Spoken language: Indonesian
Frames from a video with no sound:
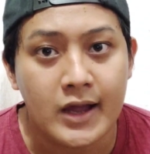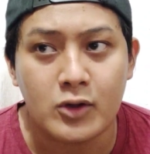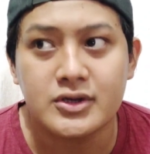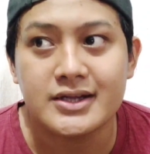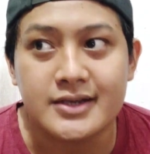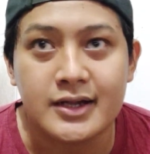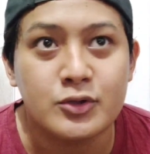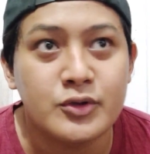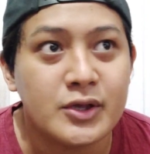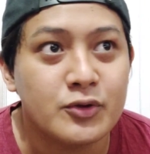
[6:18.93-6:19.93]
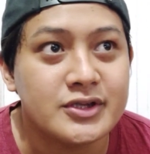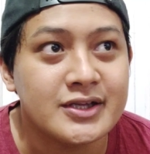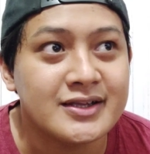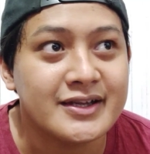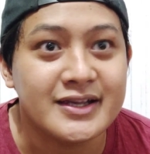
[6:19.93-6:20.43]
aku gak terlalu
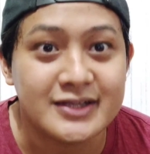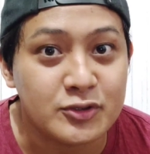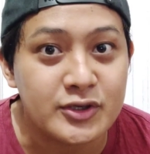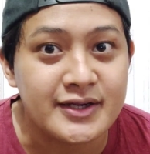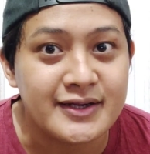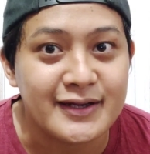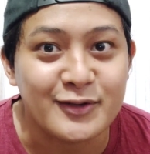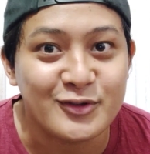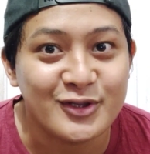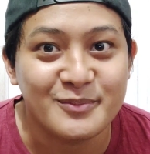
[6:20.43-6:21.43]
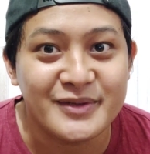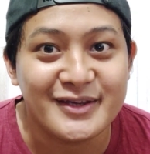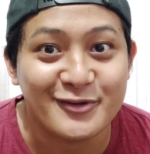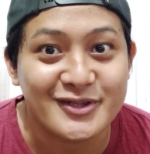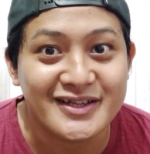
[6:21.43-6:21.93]
ngikutin keinginan orang aku
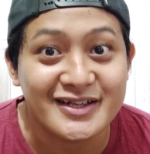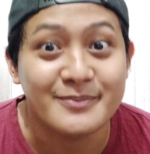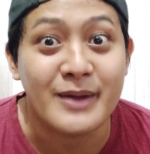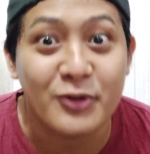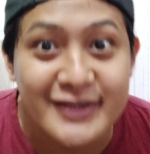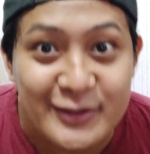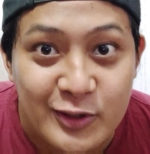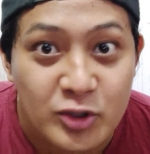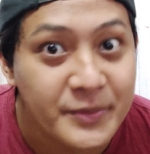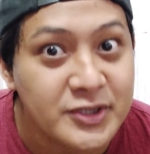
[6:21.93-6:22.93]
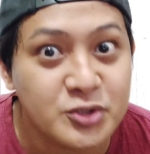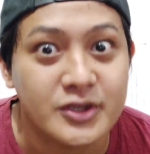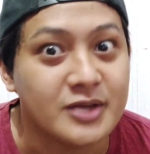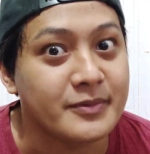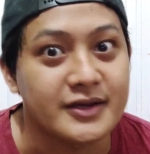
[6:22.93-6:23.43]
lebih ikutin kemauan aku aku pengen
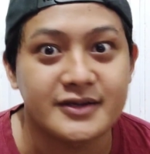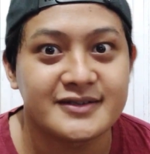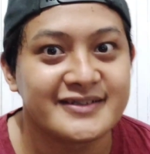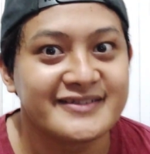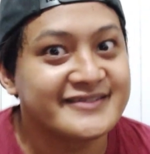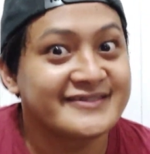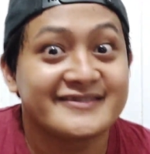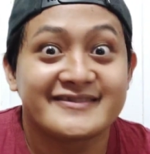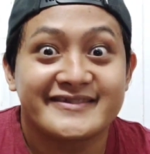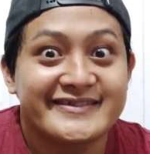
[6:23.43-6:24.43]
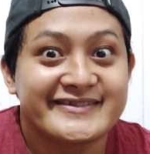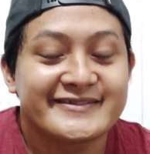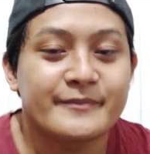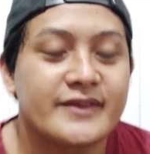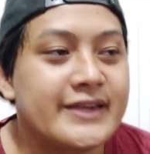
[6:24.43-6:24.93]
jual apa
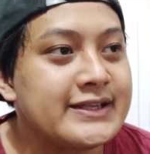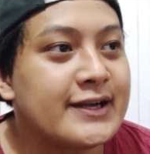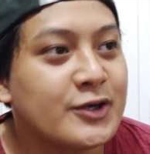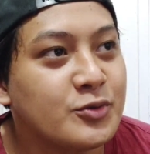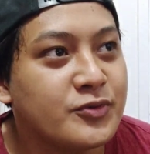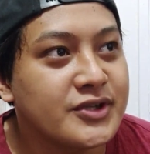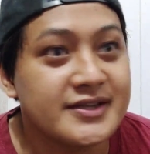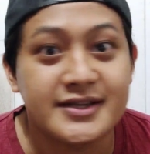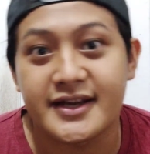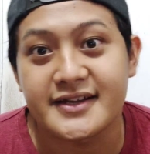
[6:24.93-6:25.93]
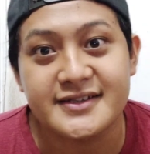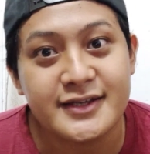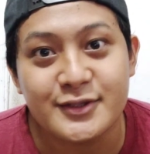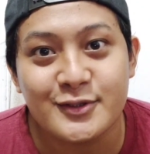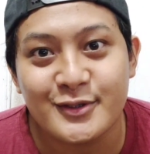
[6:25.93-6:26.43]
jadi aku punya ciri khas
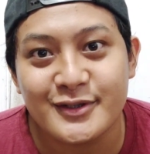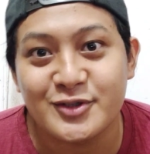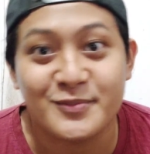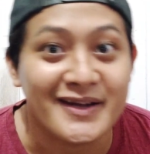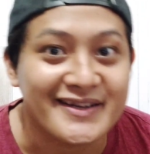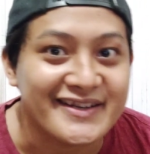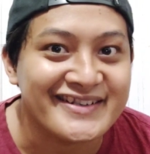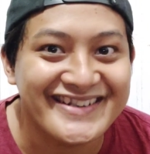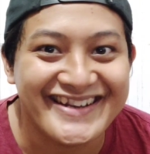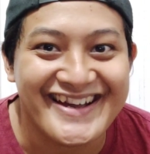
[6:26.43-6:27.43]
gitu cupangnya